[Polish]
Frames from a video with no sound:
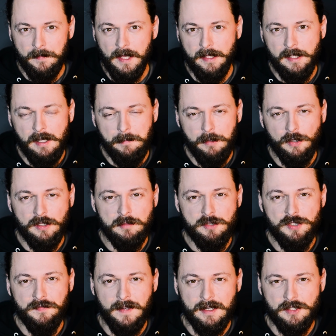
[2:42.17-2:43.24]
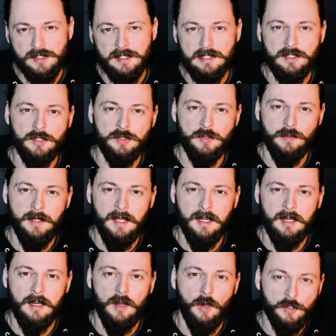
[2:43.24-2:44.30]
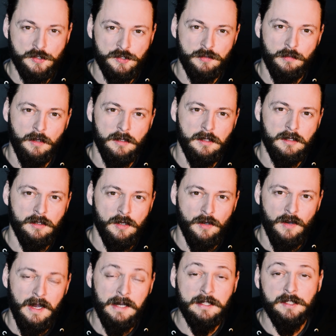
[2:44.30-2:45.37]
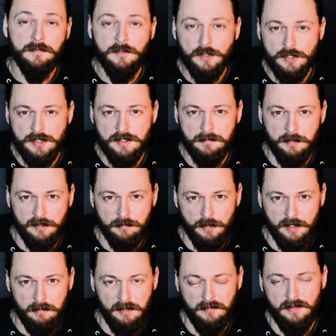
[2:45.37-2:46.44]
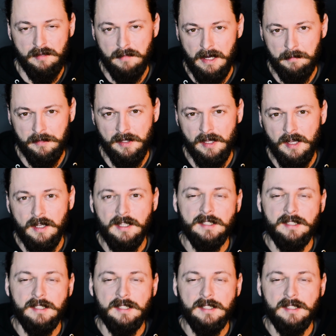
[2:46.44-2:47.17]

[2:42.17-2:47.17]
A najlepiej o tym świadczy stosunek odsłon do aktywności pod moimi filmami,